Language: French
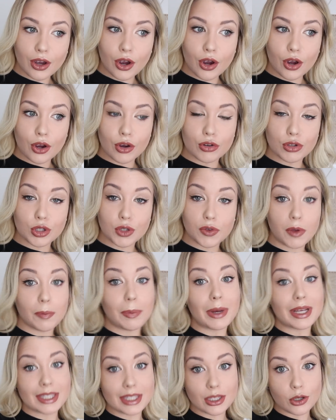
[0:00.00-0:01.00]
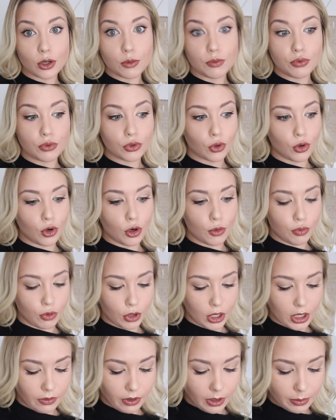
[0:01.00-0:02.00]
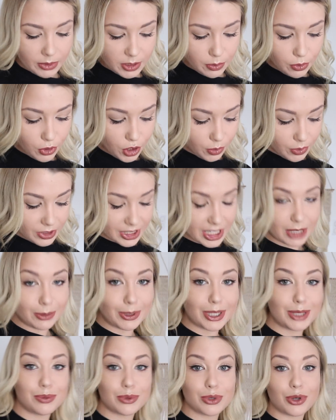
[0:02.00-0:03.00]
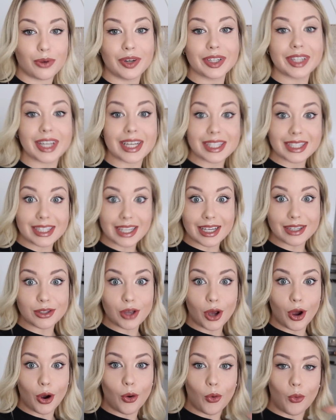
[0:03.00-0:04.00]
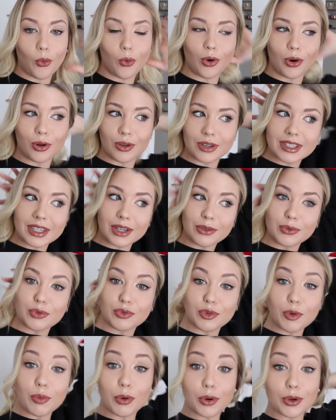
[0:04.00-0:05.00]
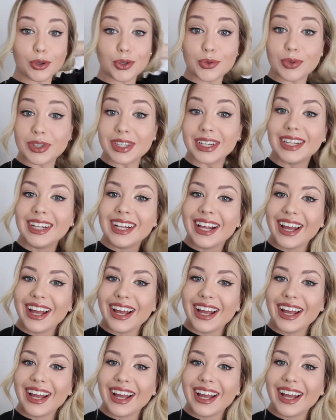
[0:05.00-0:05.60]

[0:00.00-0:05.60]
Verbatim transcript: euh, je vais passer au bureau pour aller voir un petit peu comment ça se passe puisqu'en fait à 16h on lance un nouveau produit.